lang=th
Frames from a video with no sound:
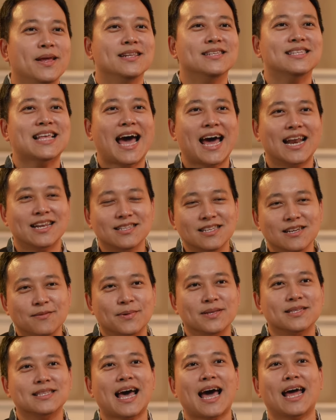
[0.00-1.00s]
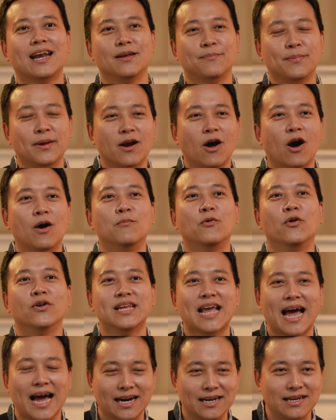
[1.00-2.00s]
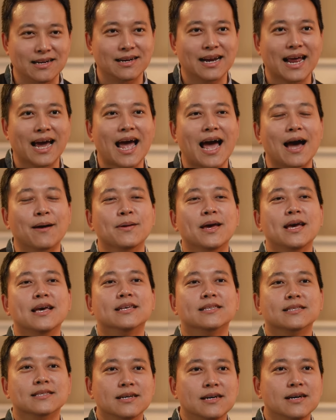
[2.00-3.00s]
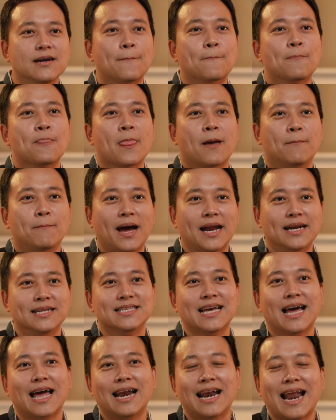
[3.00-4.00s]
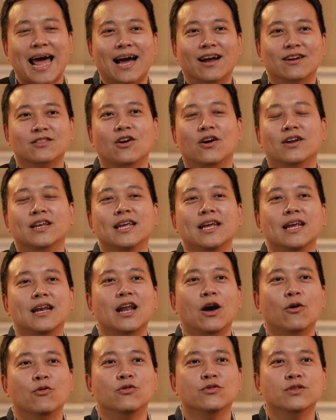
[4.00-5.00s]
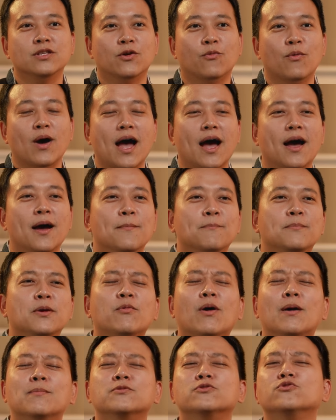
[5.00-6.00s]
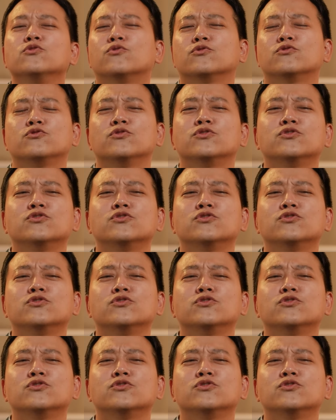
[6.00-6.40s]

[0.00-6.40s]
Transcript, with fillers: เป็นสารสื่อประสาทหรือเป็นฮอร์โมนอย่างหนึ่งนะครับซึ่งมันจะหลั่งตอนที่เรารู้สึกว่ามีความสุข